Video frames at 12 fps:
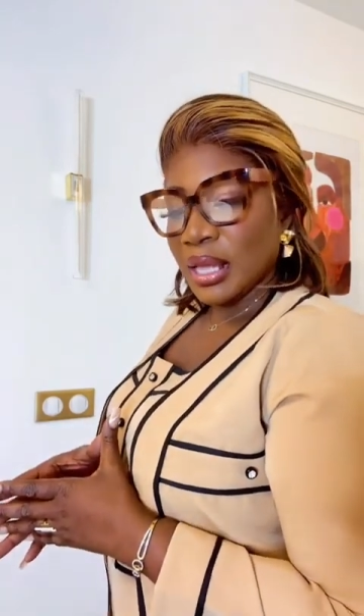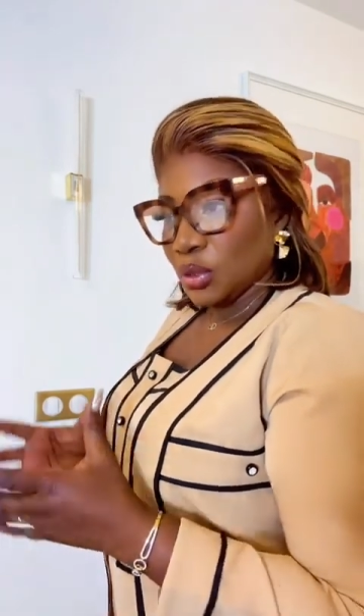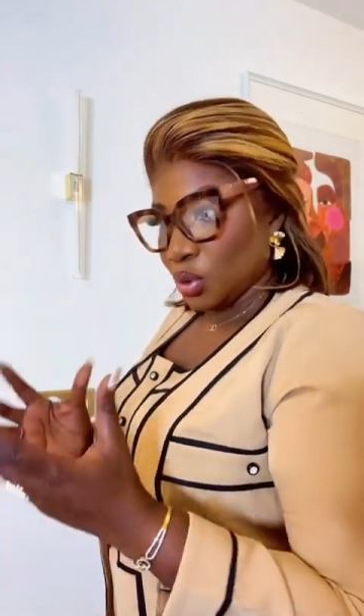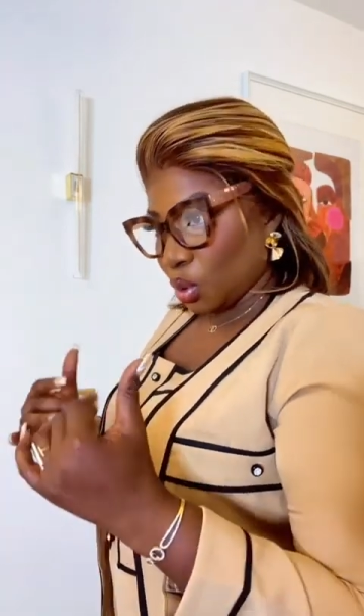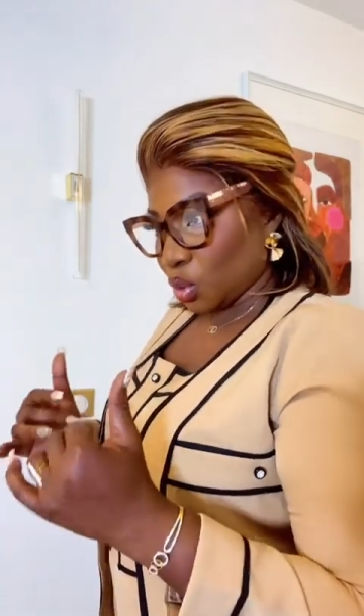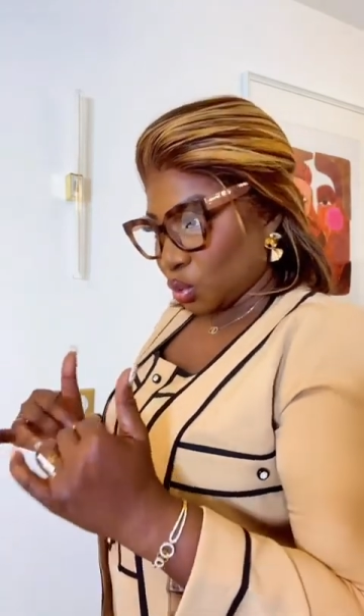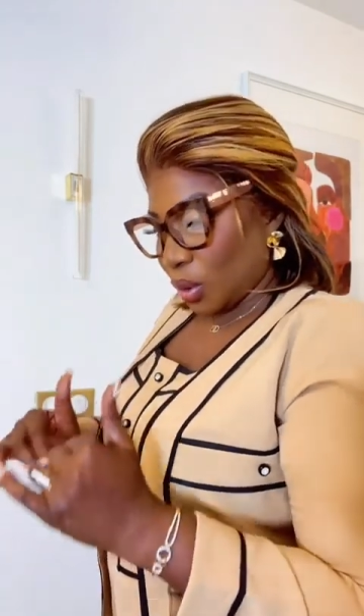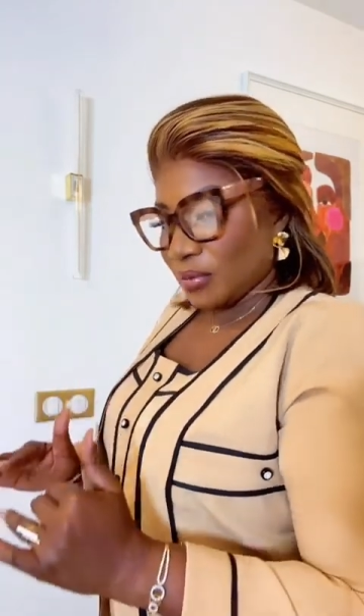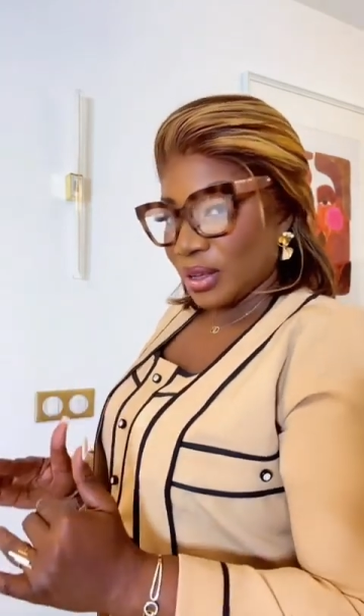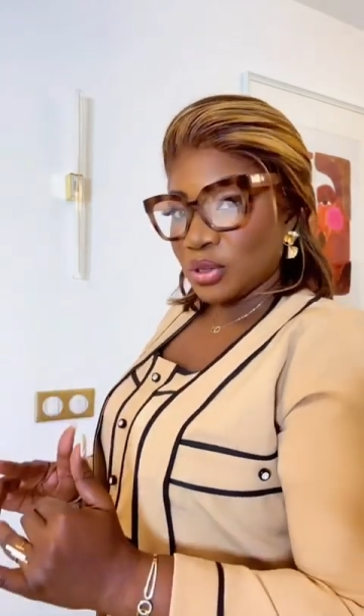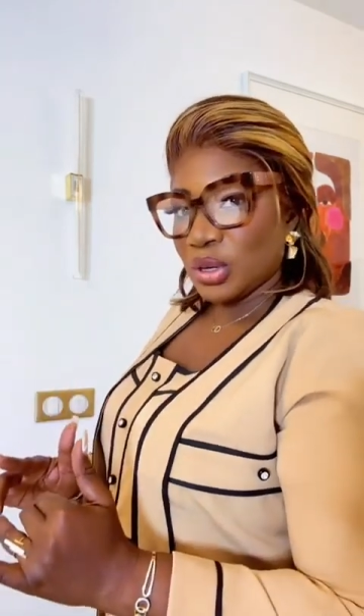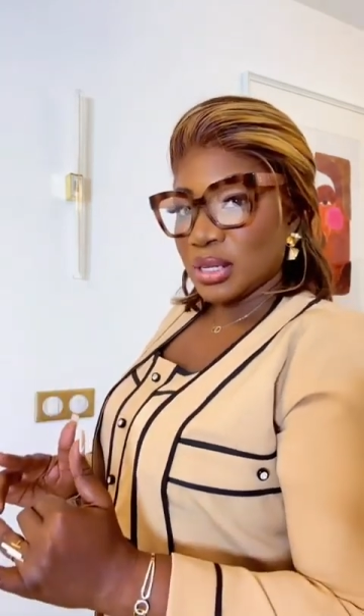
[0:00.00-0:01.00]
Donc, toi, on
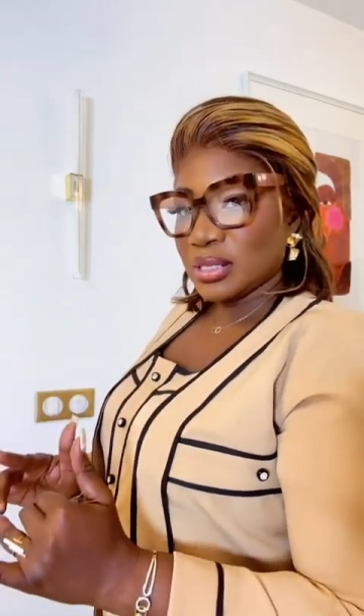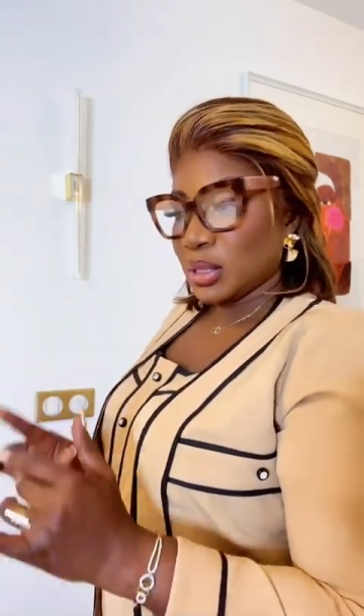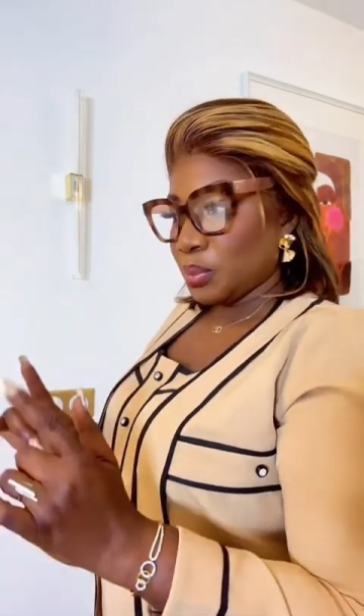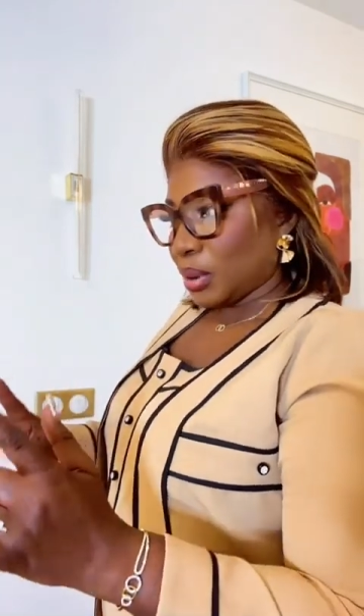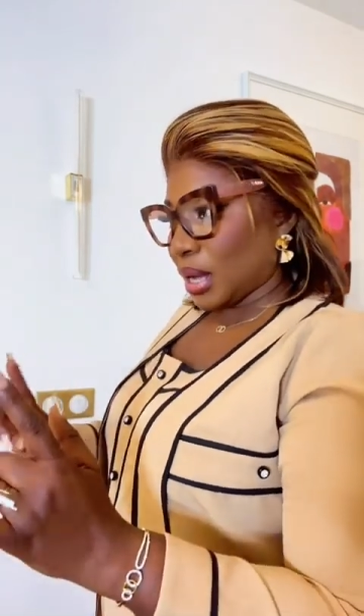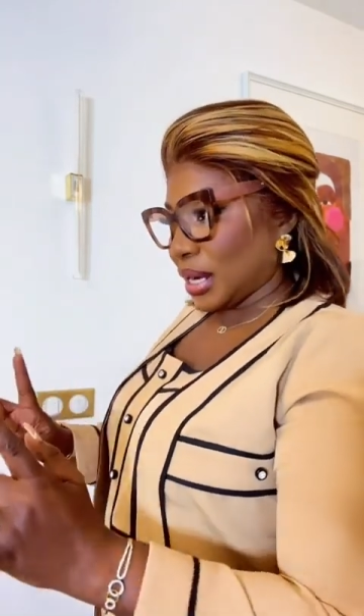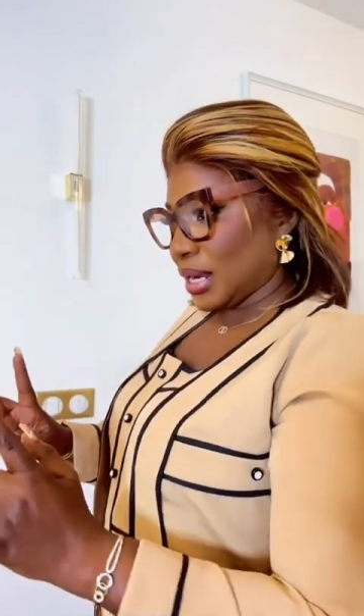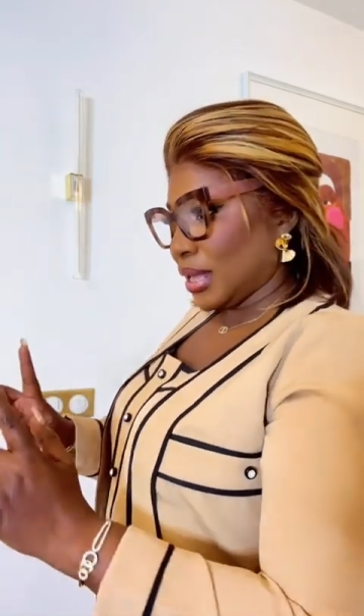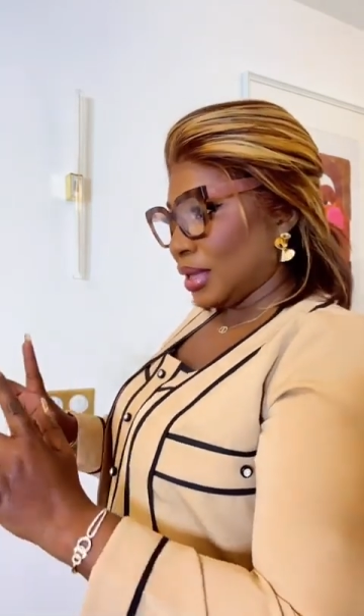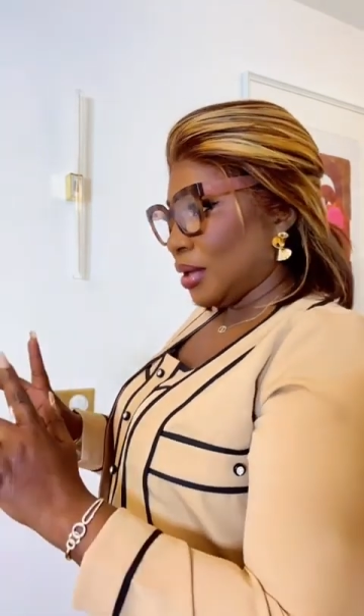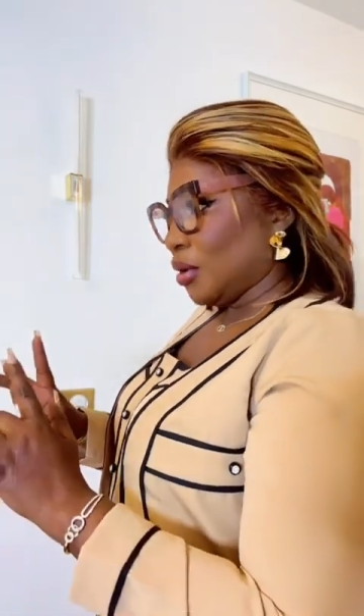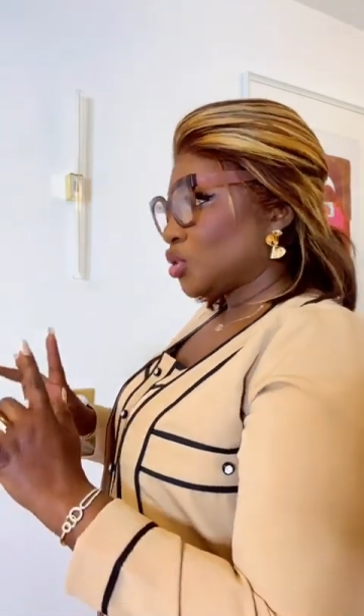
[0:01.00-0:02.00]
va te laisser pour aller